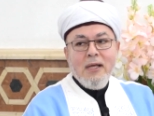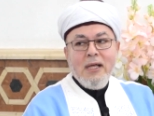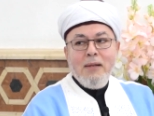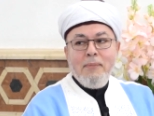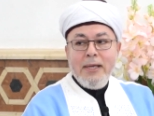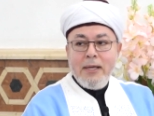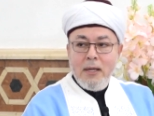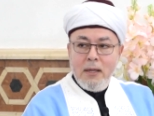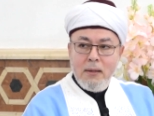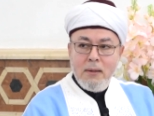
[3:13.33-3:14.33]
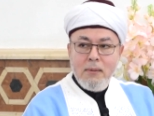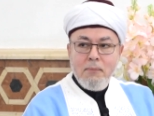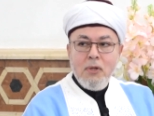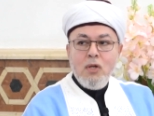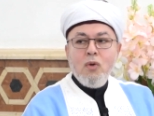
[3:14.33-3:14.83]
الميجا
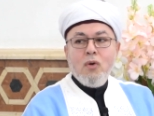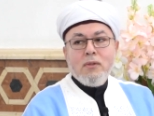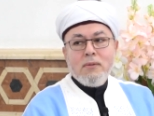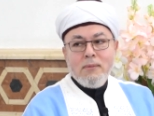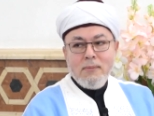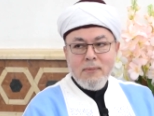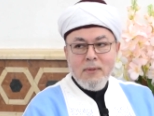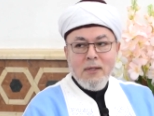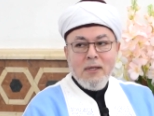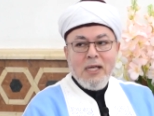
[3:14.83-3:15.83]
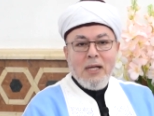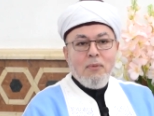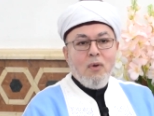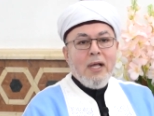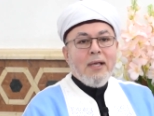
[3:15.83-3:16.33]
مليون يعني
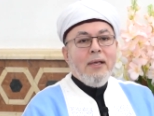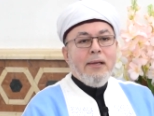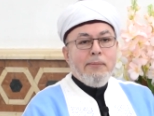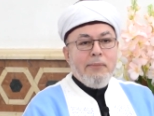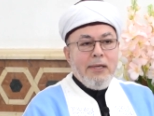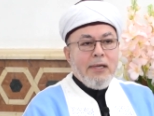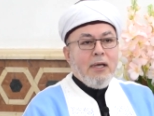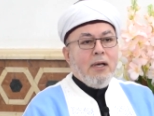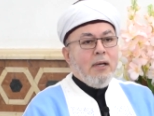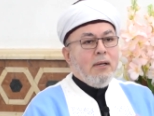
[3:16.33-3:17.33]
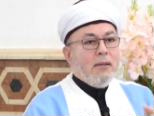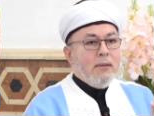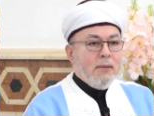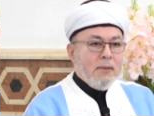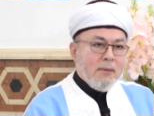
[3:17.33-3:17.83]
بيقول لك ميجا
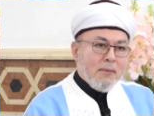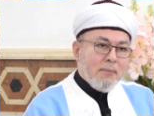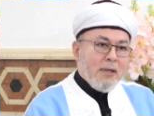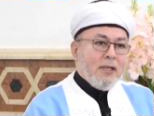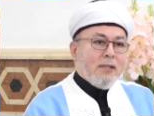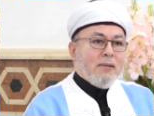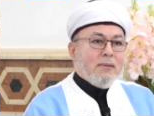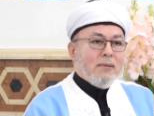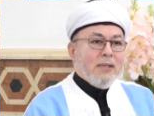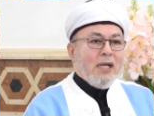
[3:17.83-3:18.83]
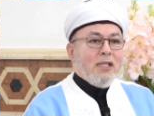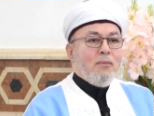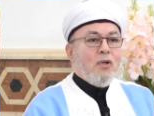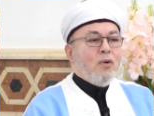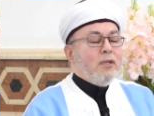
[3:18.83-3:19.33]
بايت يعني
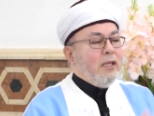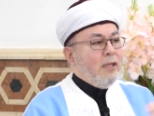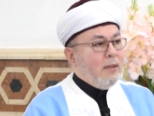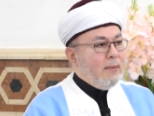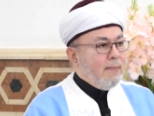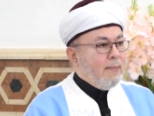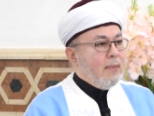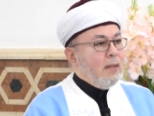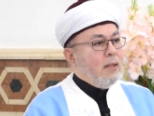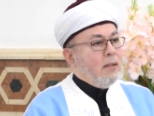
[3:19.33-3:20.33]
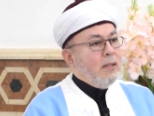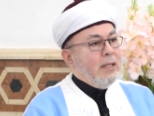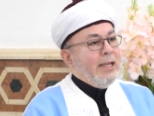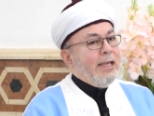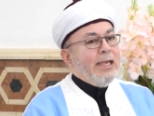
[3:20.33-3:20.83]
مليون ايه
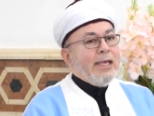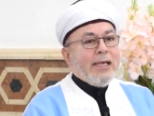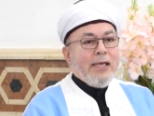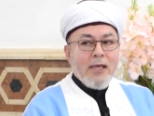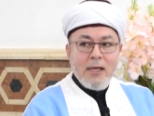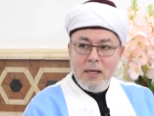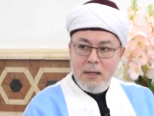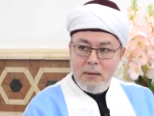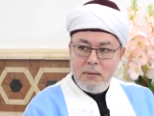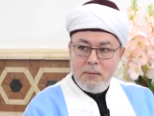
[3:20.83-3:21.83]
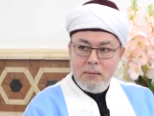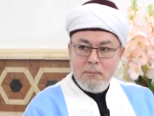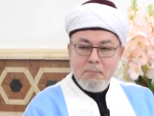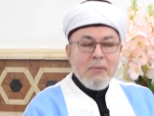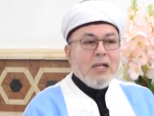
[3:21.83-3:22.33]
الجيجا
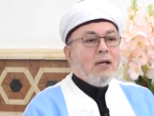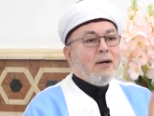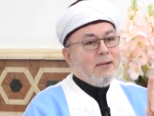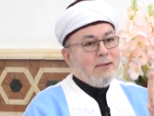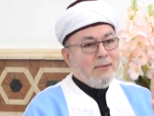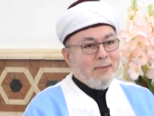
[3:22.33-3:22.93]
مليار